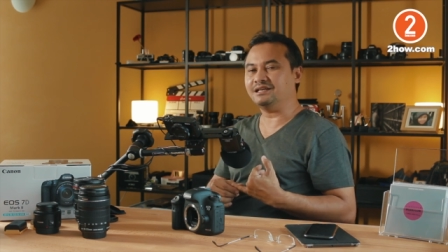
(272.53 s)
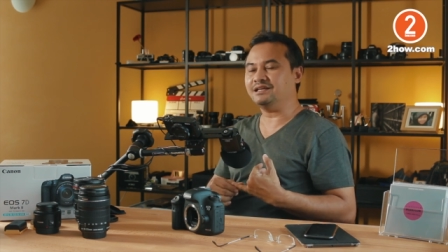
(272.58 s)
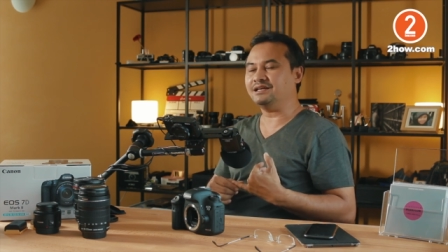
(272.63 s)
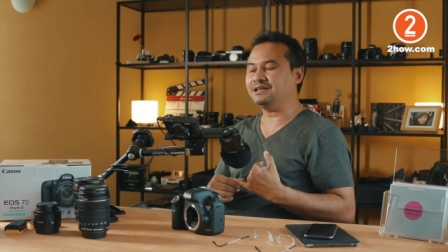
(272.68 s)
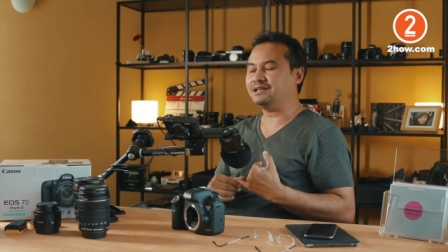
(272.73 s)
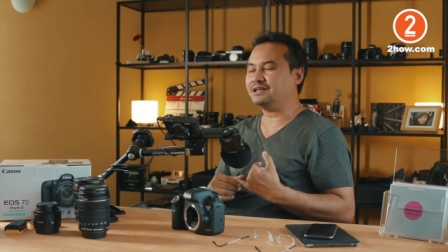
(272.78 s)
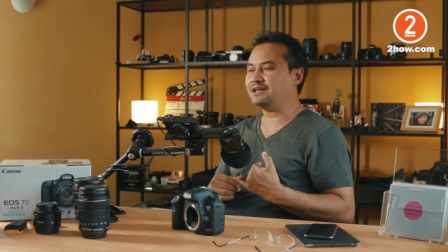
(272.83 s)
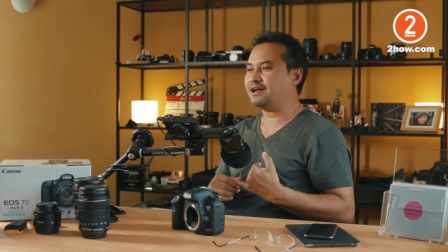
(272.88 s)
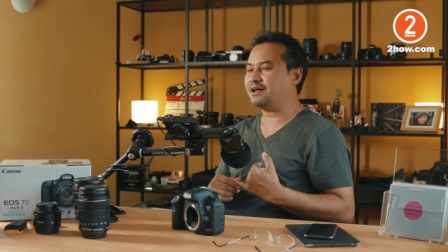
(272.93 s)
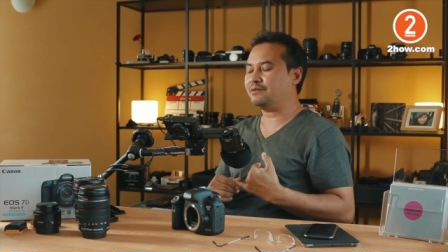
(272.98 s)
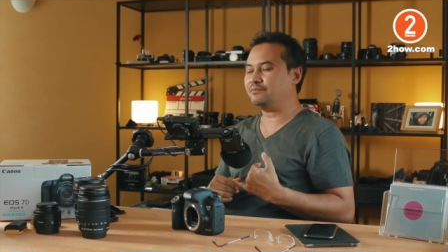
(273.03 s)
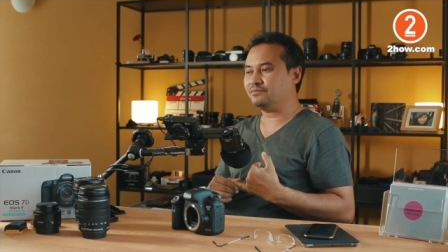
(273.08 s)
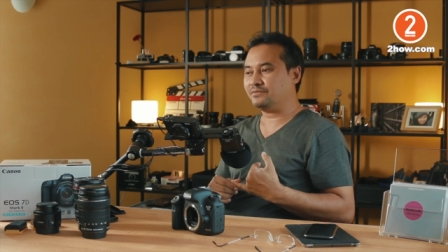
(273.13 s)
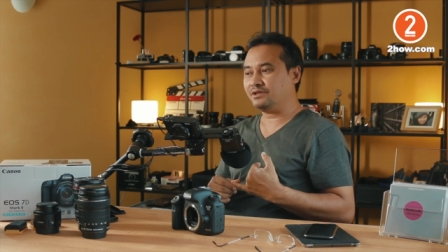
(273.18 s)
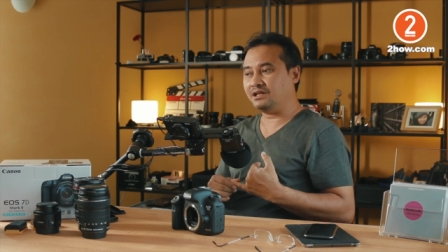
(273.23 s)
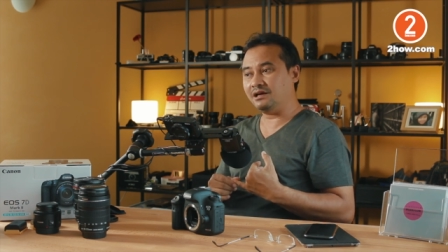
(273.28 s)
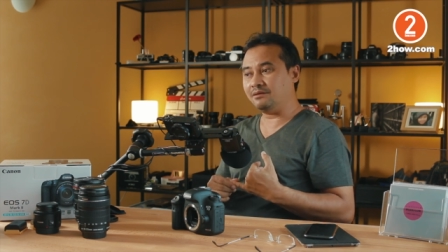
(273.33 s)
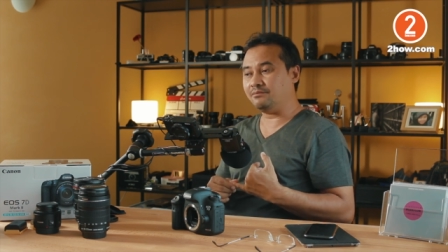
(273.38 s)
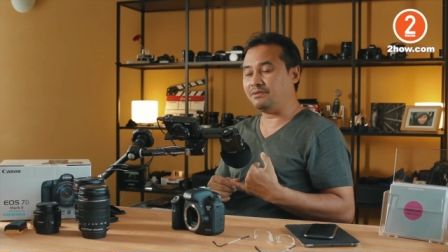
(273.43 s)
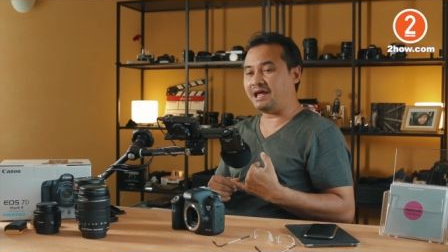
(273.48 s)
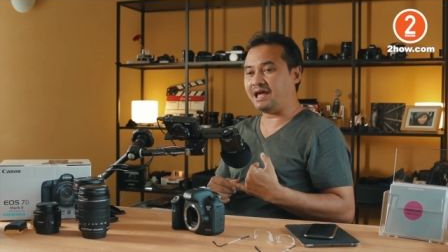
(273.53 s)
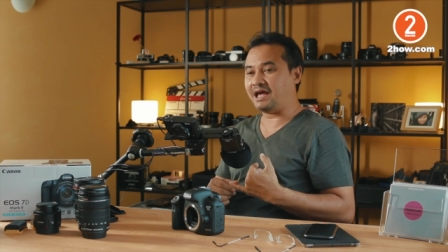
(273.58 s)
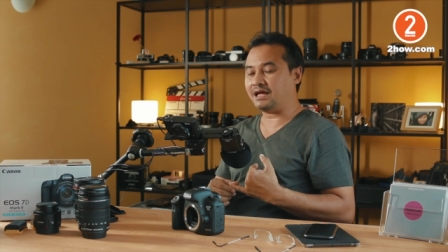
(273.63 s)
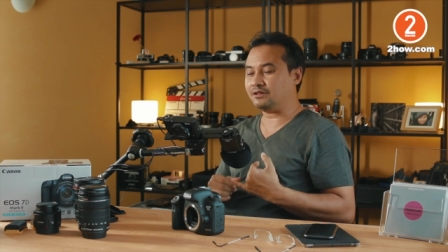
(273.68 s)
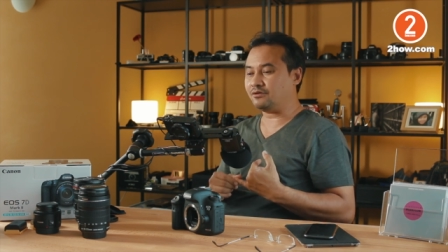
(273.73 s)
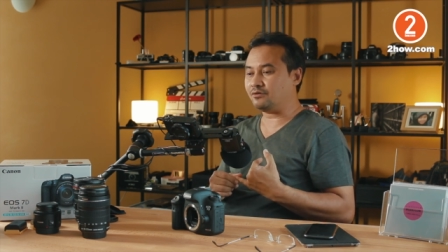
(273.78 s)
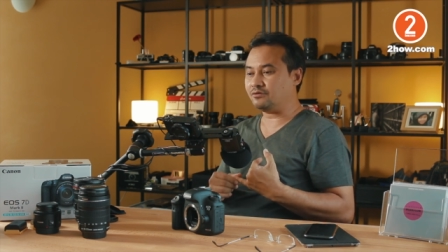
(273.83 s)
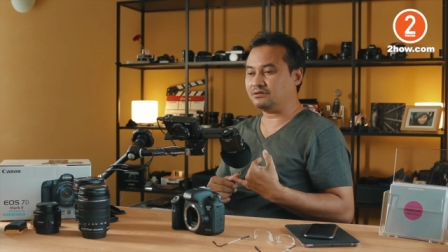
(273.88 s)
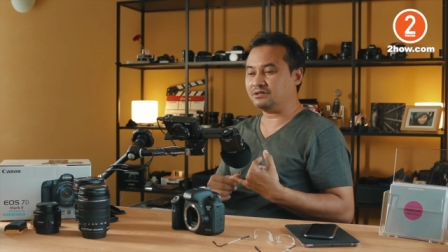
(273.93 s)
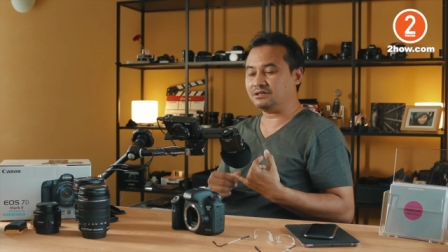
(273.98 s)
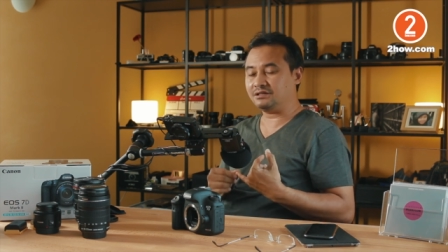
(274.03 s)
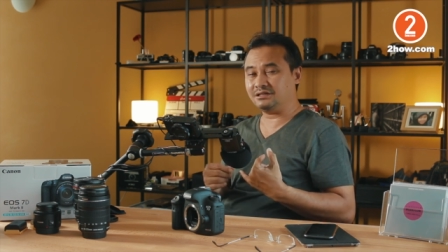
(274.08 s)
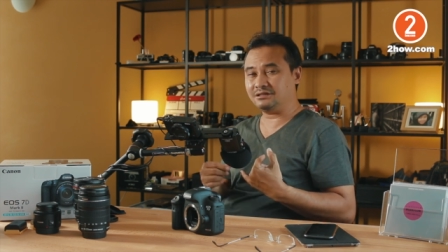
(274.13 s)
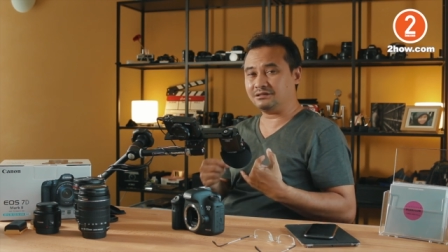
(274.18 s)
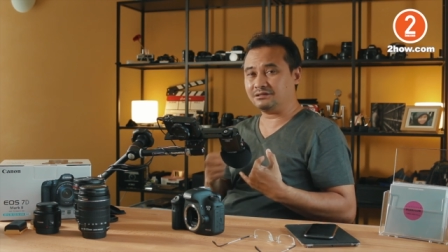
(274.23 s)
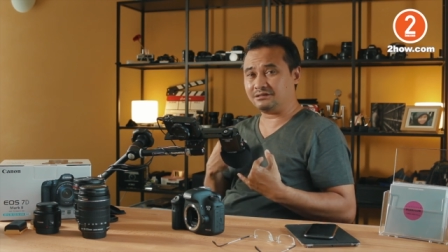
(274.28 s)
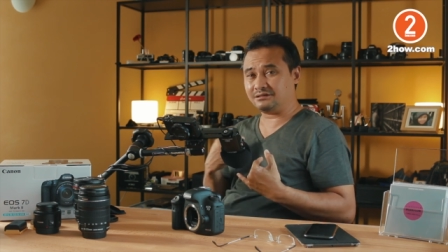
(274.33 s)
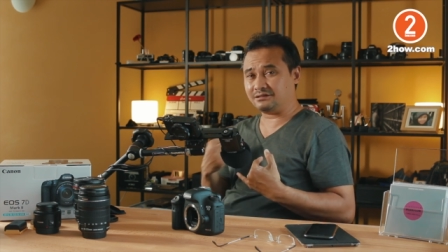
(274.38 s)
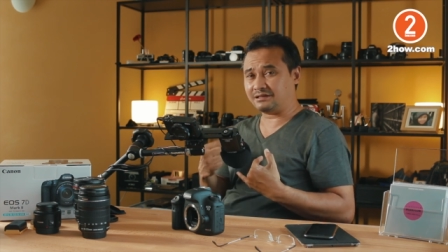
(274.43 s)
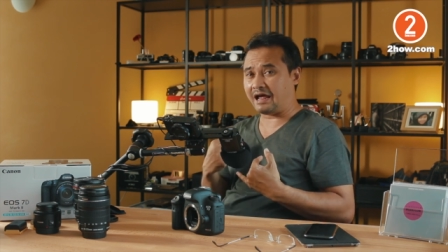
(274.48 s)
ดีนะครับ เริ่มแรกต้อง
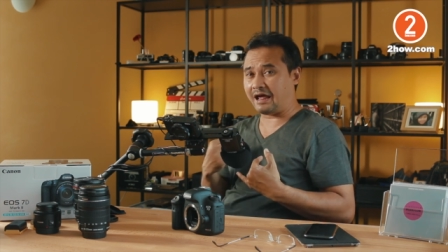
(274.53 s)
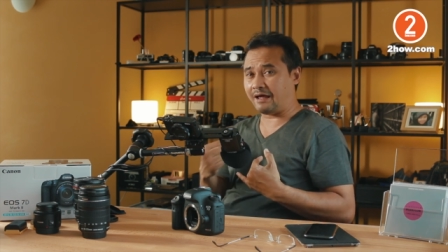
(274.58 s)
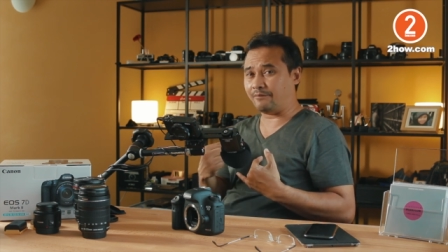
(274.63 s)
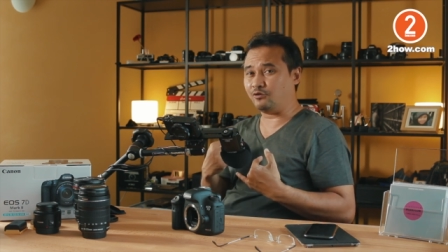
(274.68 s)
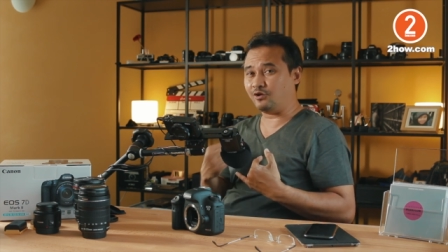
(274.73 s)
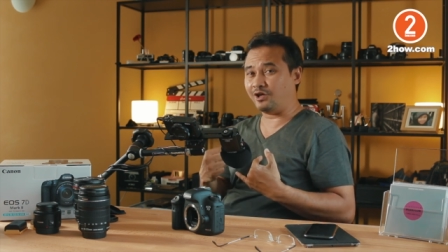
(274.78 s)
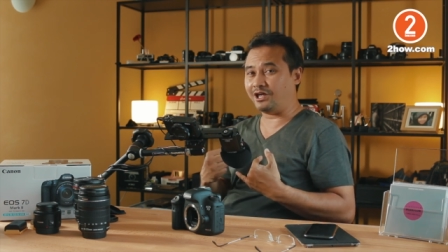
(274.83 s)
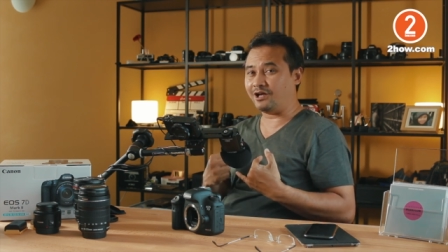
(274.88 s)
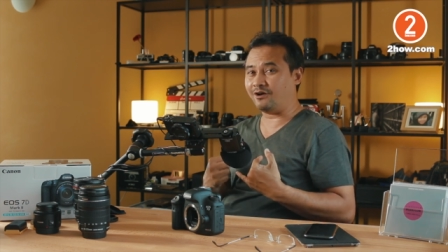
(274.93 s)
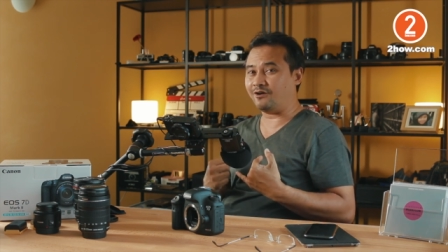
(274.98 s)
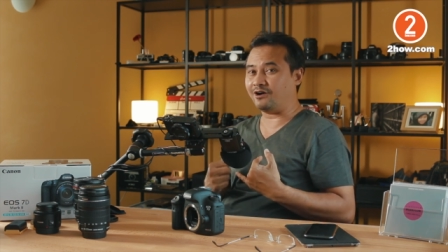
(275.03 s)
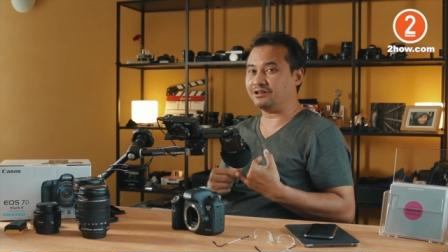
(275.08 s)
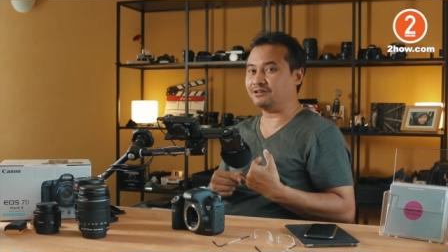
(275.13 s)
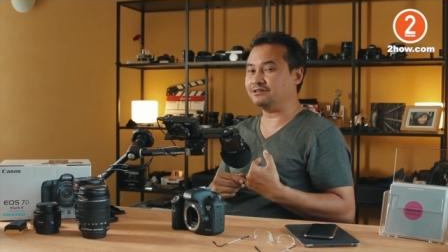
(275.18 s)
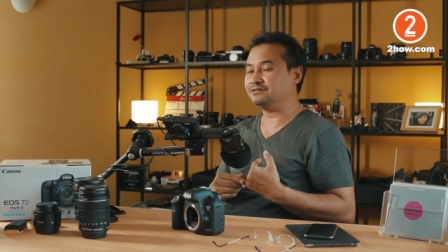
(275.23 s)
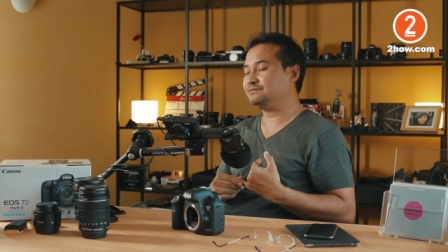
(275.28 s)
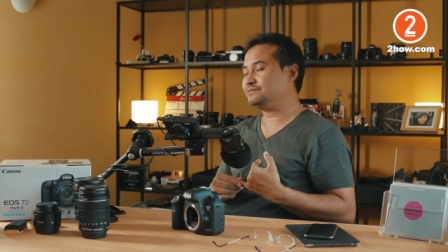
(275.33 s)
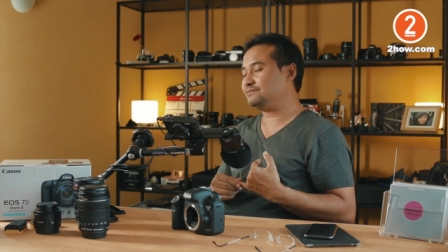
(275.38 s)
ถามตัวเองก่อน